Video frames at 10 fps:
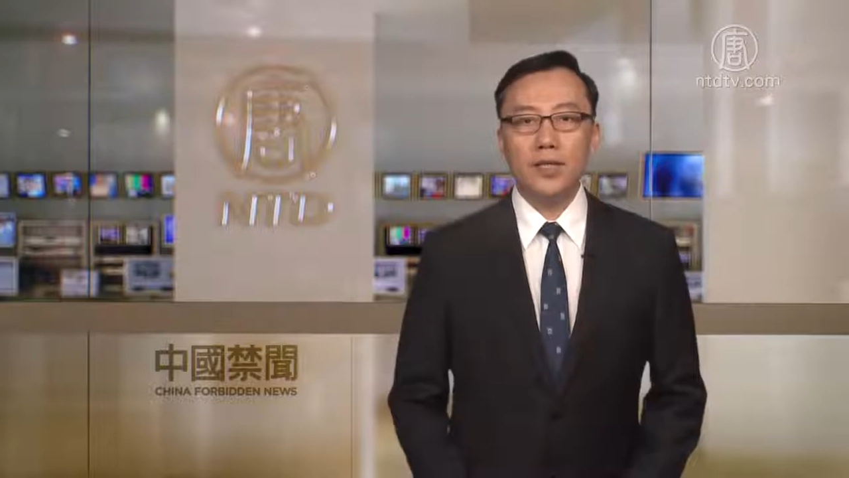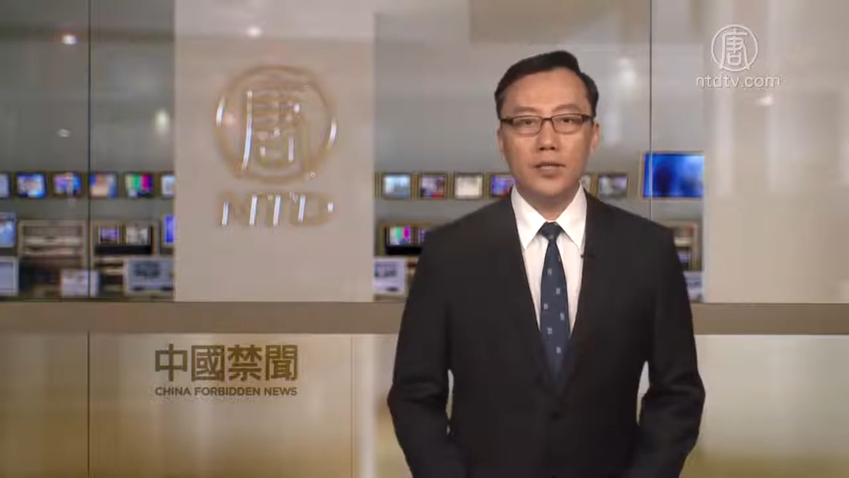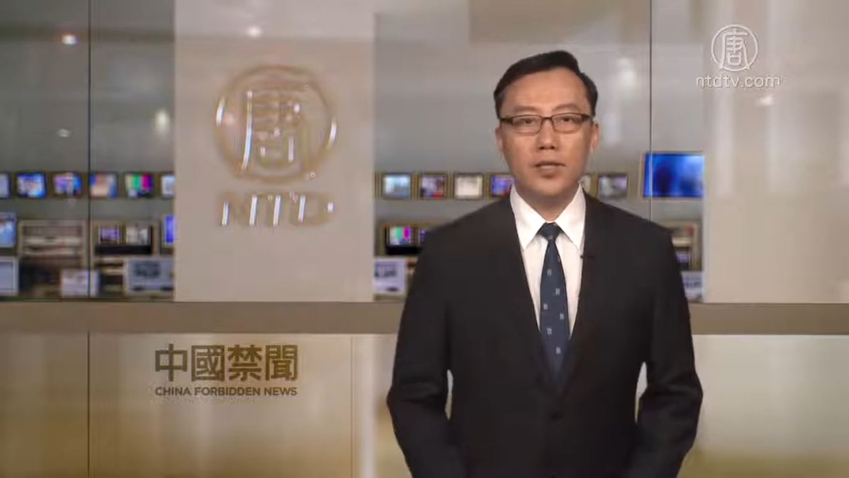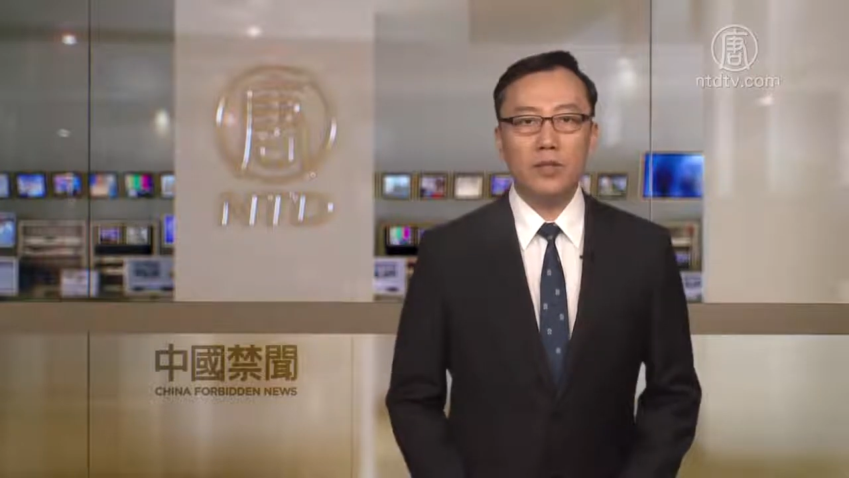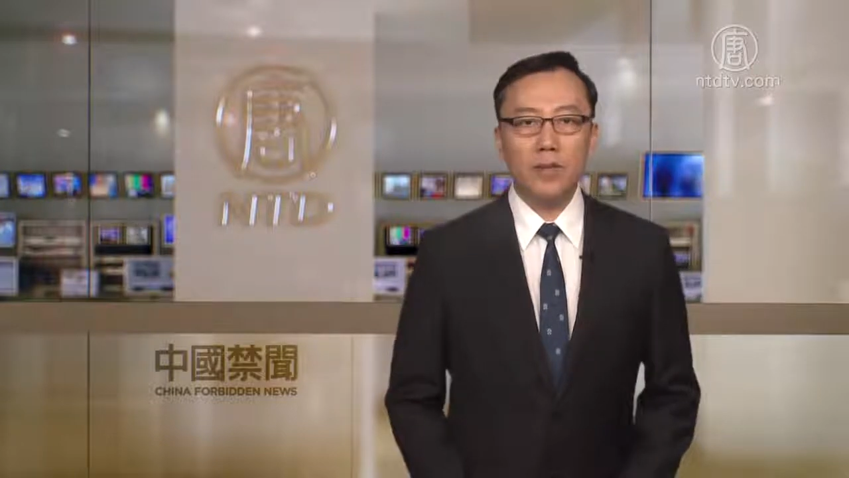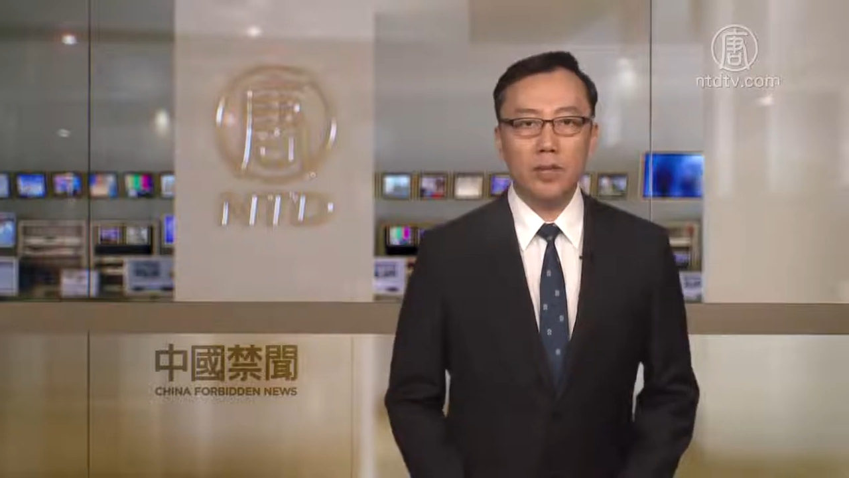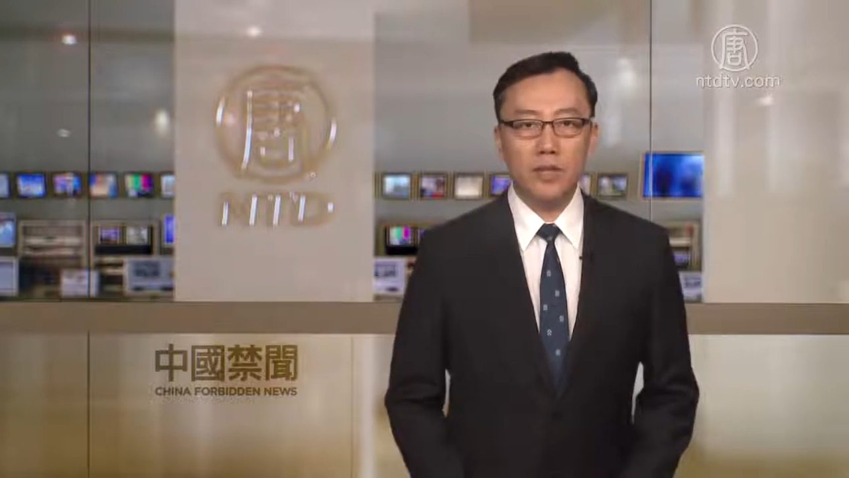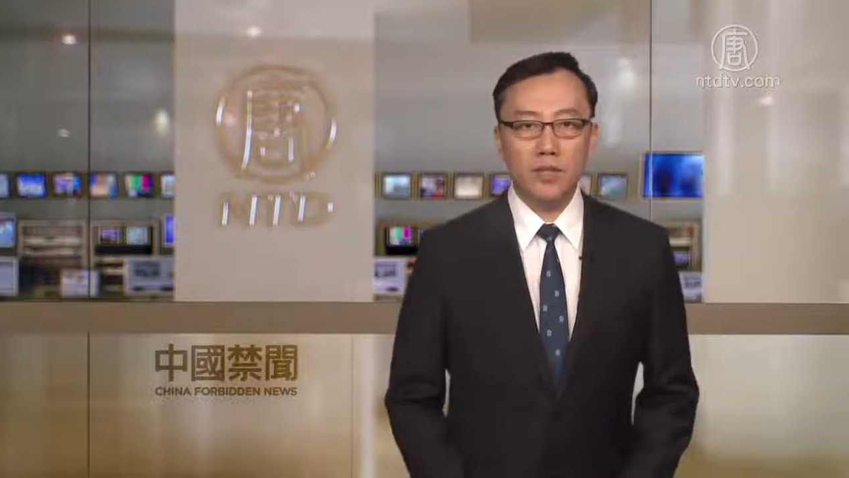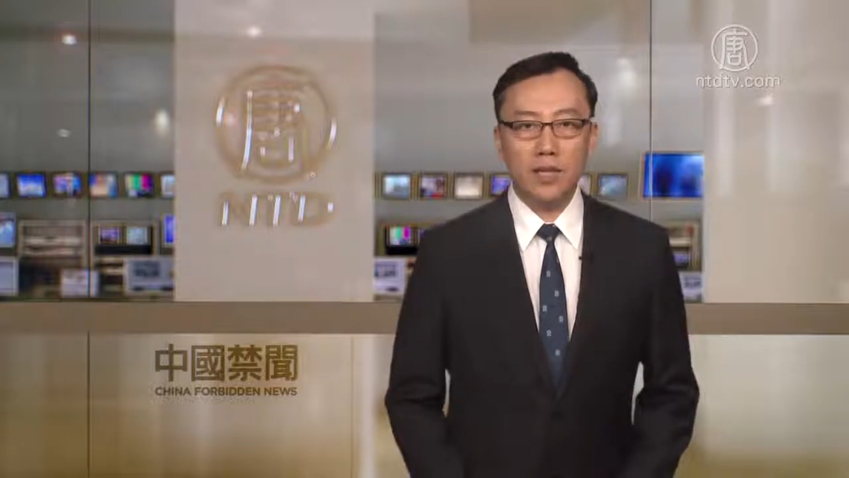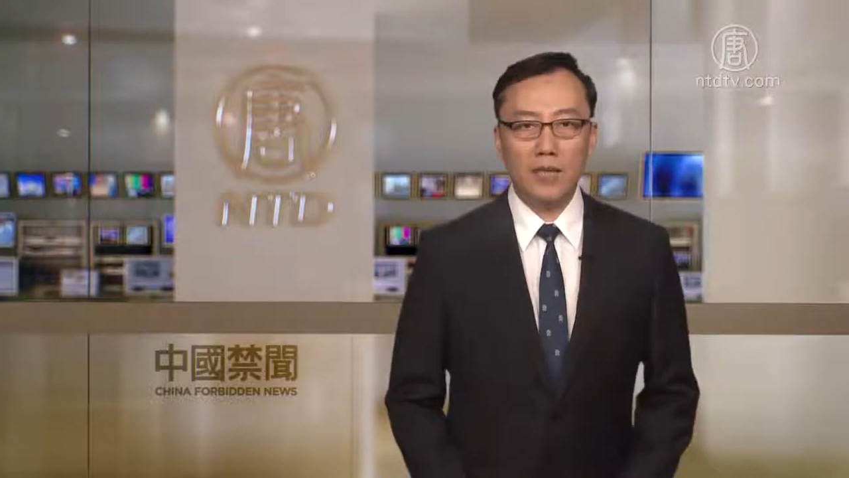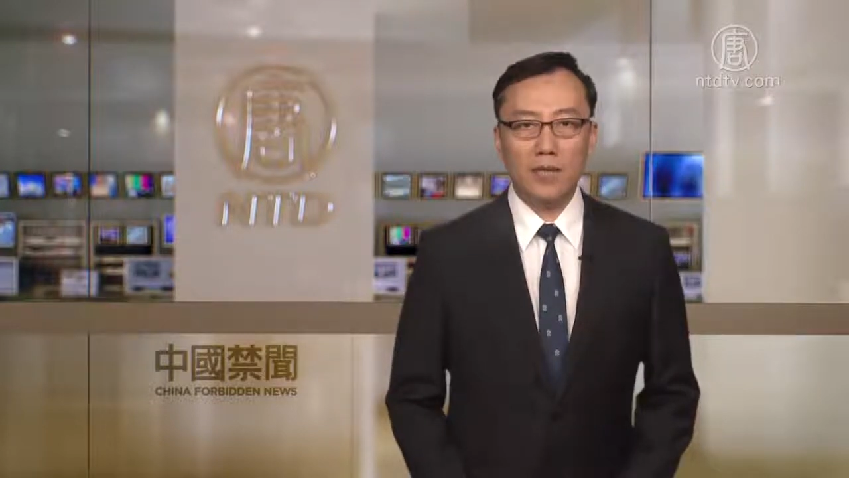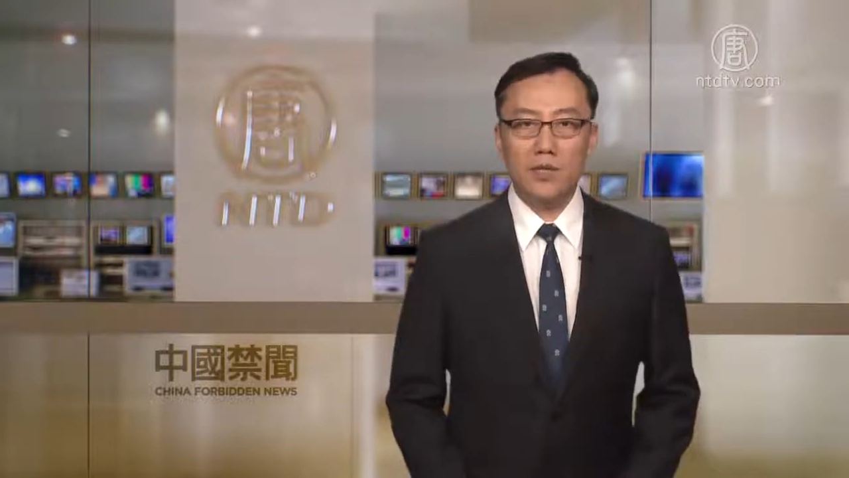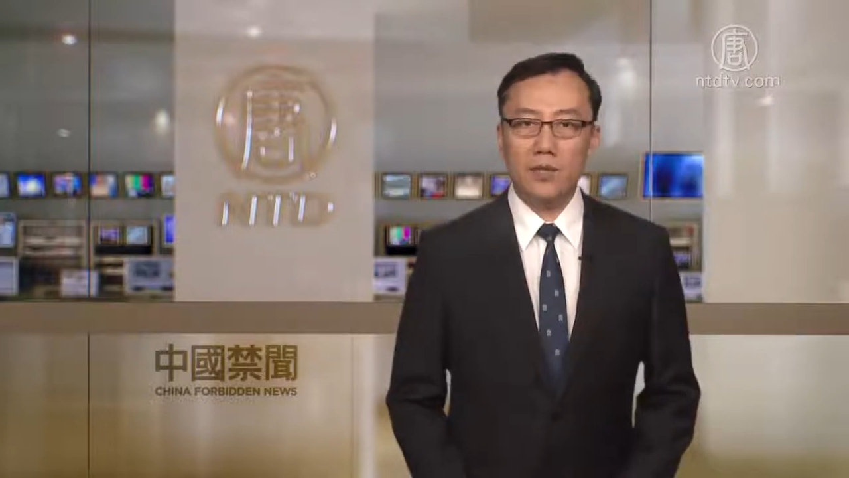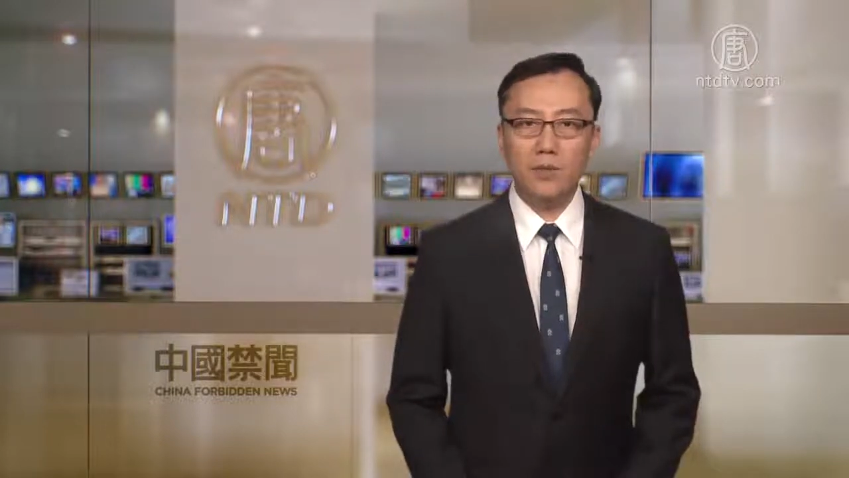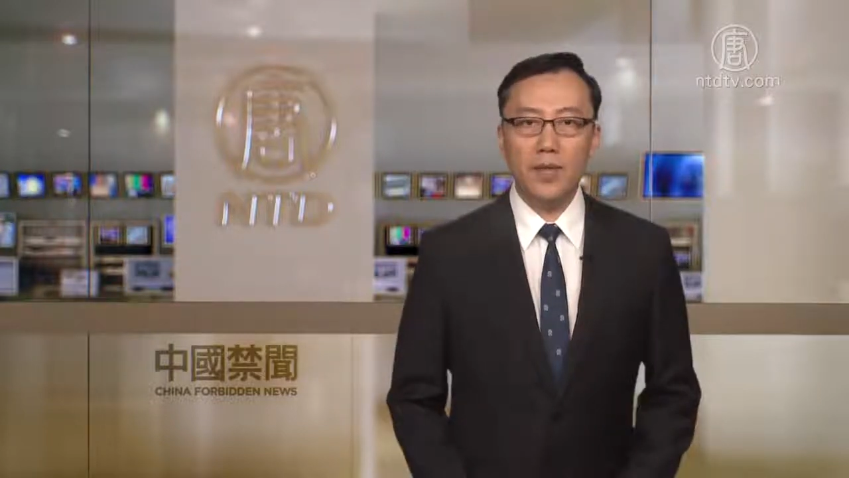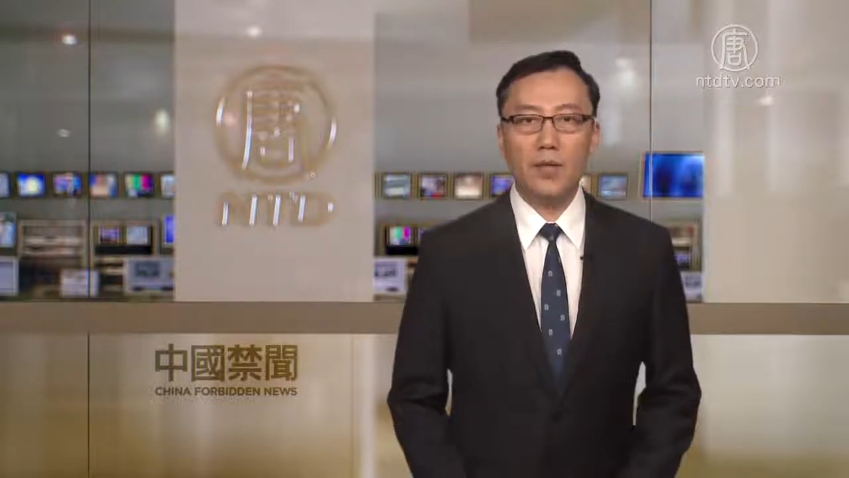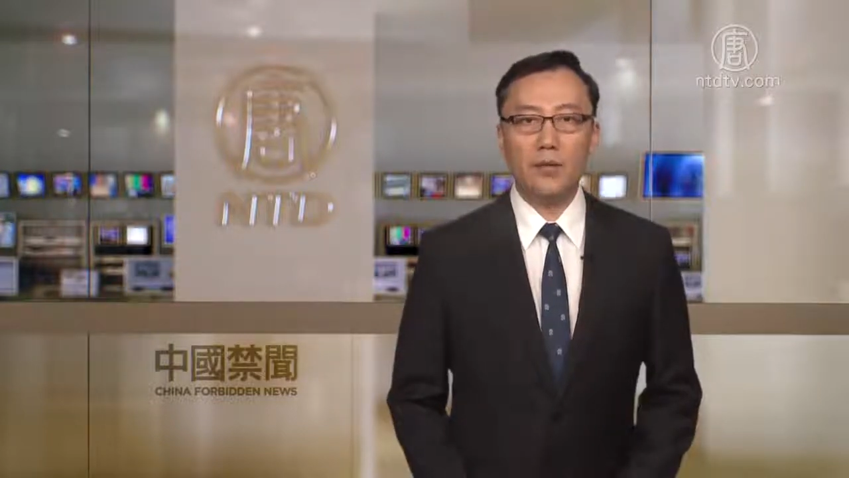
禁止美国生产的芯片